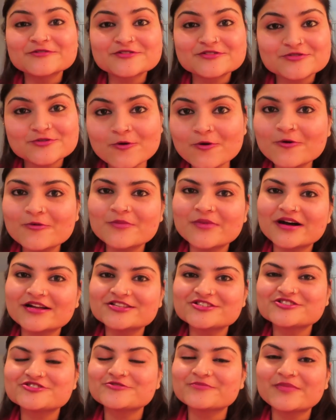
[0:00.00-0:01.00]
यू सो
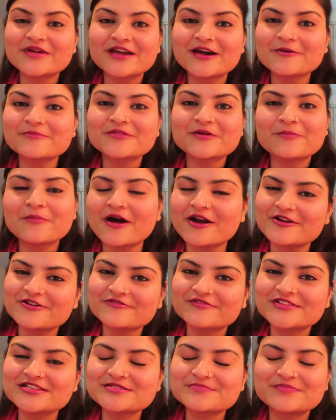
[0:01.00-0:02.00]
मच टू बिकम द पार्ट
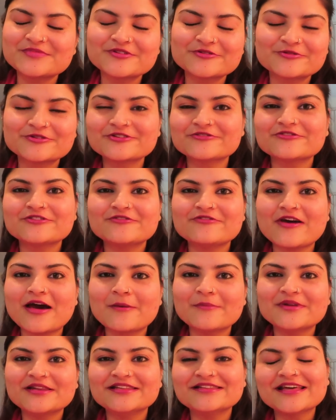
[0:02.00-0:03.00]
ऑफ दिस ब्यूटिफुल
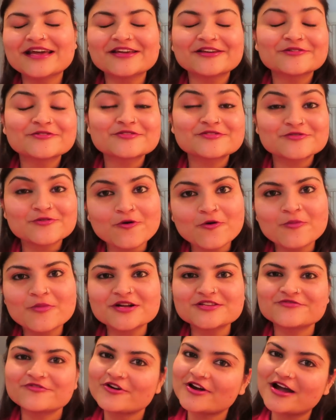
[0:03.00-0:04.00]
फैमिली थैंक यू सो
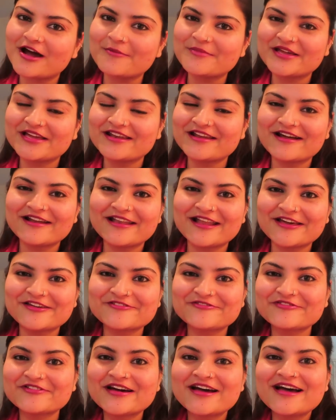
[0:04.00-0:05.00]
मच फॉर कमिंग इन आर
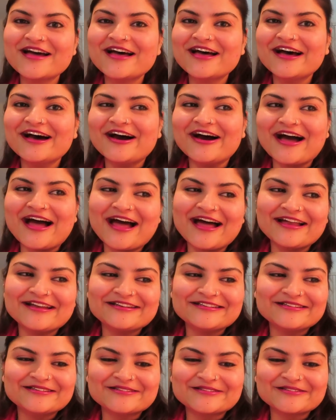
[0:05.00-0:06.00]
लाइफ
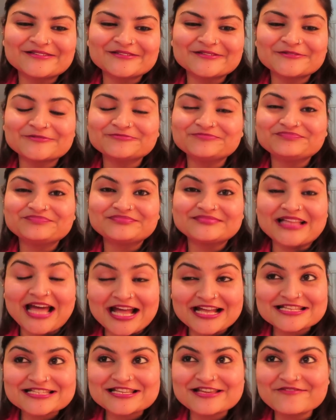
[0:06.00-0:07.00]
एंड
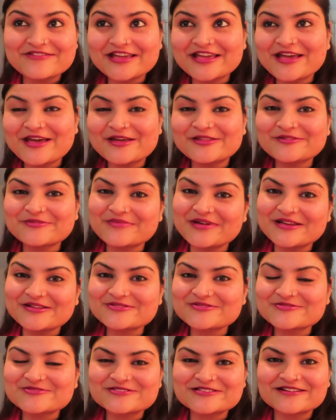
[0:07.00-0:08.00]
थैंक्स गिविंग है तो
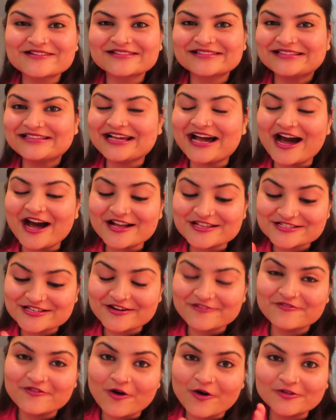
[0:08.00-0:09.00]
मैंने सोचा कि आज
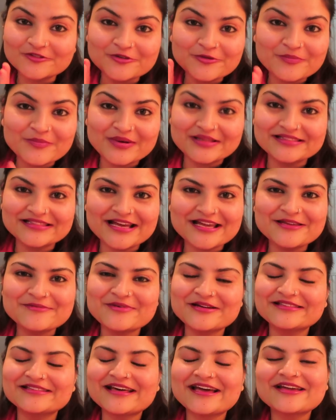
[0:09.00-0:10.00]
का व्लॉग तो बनता ही
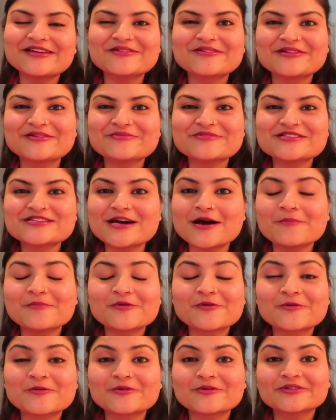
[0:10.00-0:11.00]
बनता है क्योंकि मुझे आप
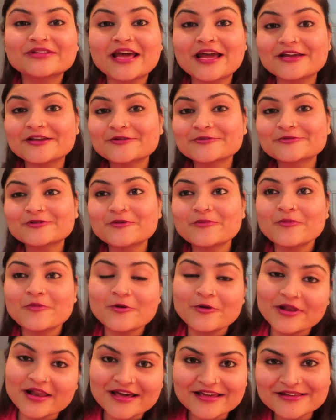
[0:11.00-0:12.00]
लोगों को थैंक यू तो
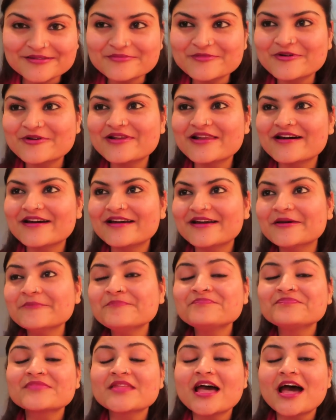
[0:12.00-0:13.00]
बोलना ही बोलना है